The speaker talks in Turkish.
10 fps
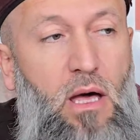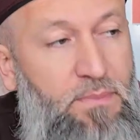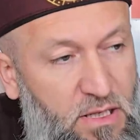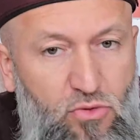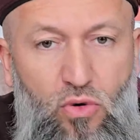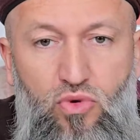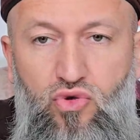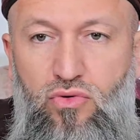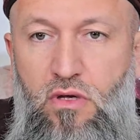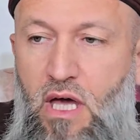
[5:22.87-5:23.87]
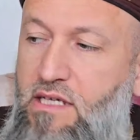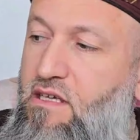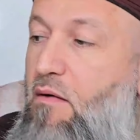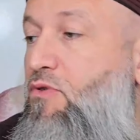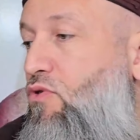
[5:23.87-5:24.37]
E bilmiyor musun?
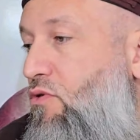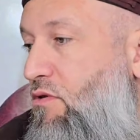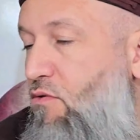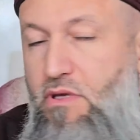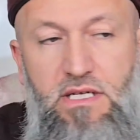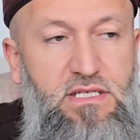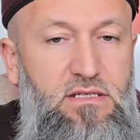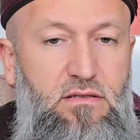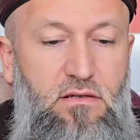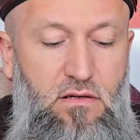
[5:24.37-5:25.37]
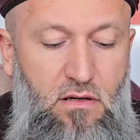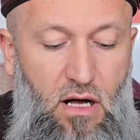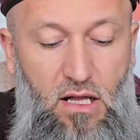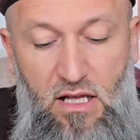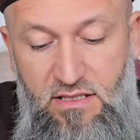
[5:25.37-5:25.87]
Hesabını ödersin.
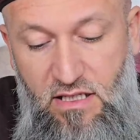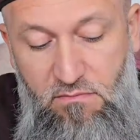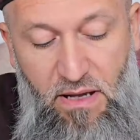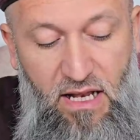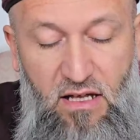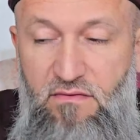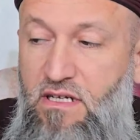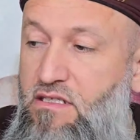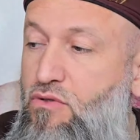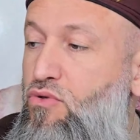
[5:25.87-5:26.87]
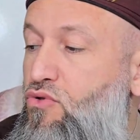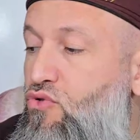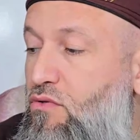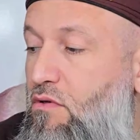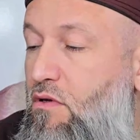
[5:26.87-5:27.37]
Allah seni belanı verirse
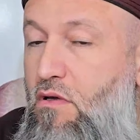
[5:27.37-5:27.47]
görürsün.